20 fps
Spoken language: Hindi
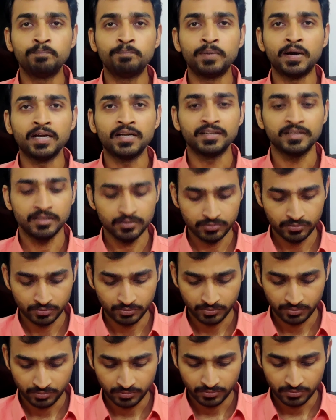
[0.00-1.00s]
पार्टनर
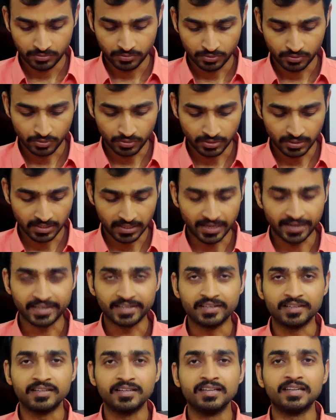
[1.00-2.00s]
और
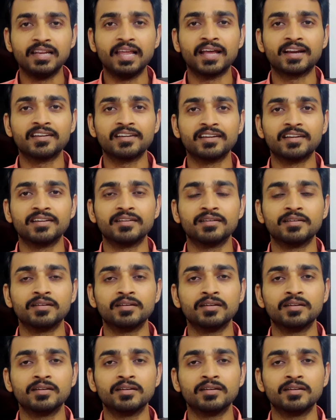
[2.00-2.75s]
अलाइन लर्नर